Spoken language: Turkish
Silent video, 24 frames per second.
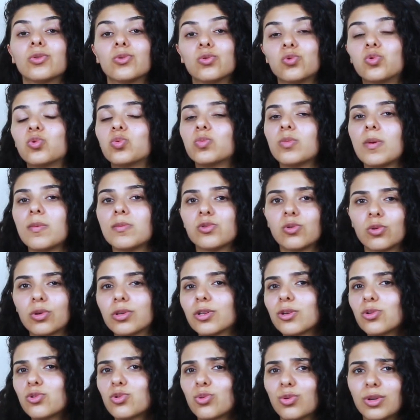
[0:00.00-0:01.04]
düşünmemize o
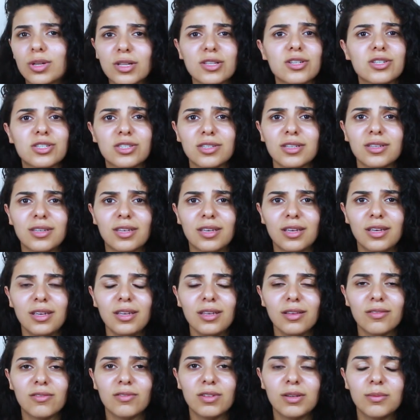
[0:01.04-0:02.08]
kadar çok alıştık
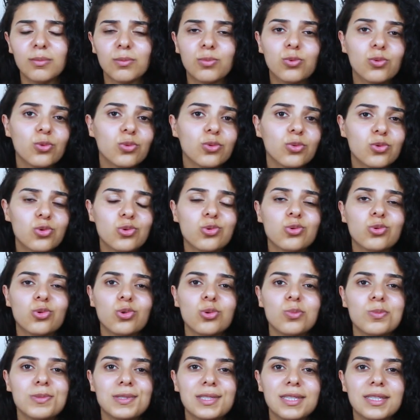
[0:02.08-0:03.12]
ki ve bunu
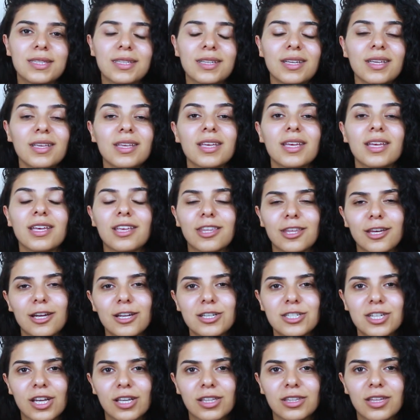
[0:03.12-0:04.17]
düşündüğümüzde de
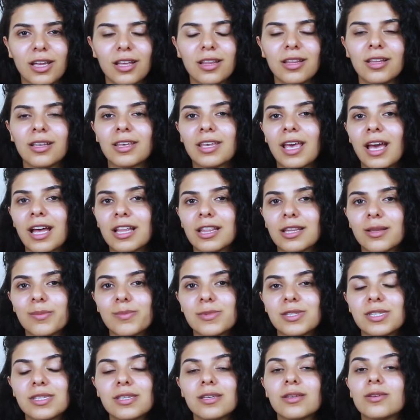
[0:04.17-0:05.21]
gerçekten
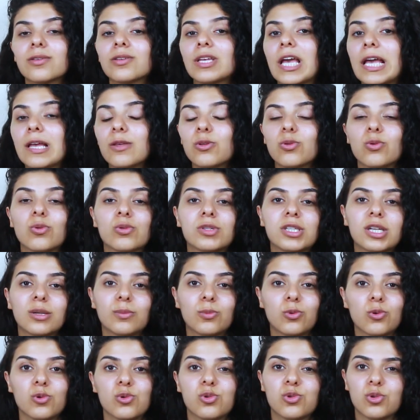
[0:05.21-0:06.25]
kendimizi en
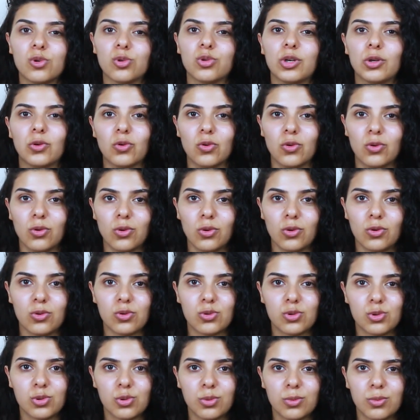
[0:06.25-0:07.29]
yüksek pozisyonda
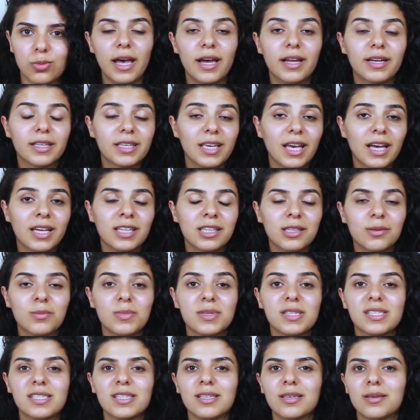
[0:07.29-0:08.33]
görüyoruz. Eğer
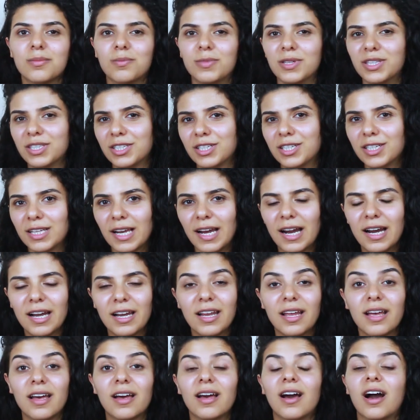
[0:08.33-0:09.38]
kendimizi
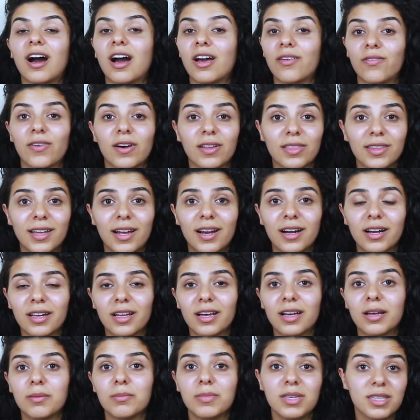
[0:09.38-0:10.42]
bitkilerle,
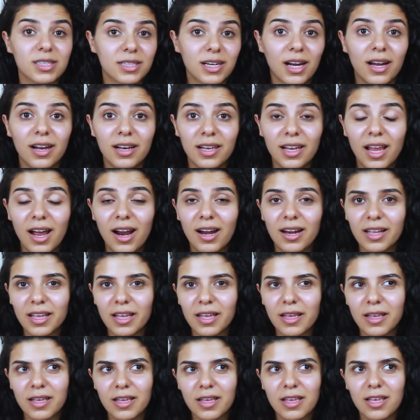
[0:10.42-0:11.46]
hayvanlarla,
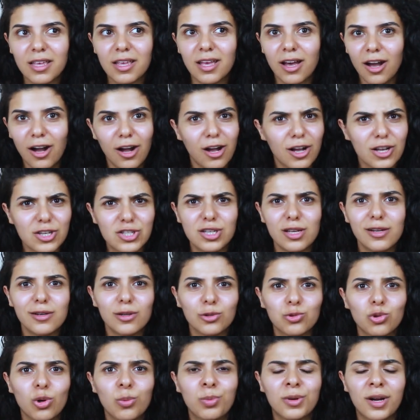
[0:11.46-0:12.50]
minerallerle
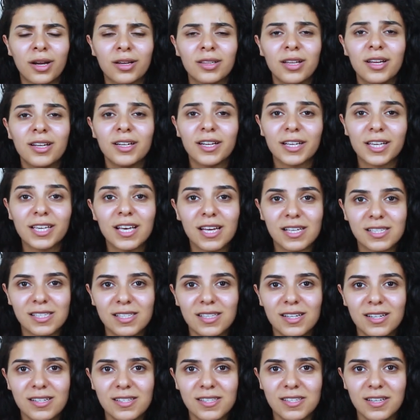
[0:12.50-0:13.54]
ağaçlarla, topraklarla
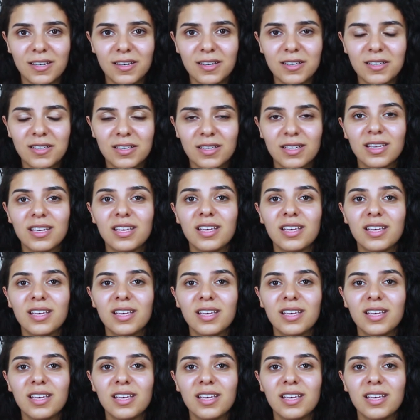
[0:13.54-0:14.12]
kıyaslarsak